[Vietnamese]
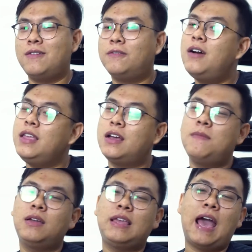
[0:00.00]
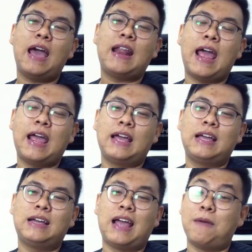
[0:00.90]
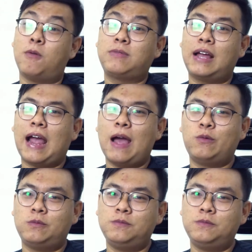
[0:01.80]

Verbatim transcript: với những cái mức giá đang ngày một tăng cao.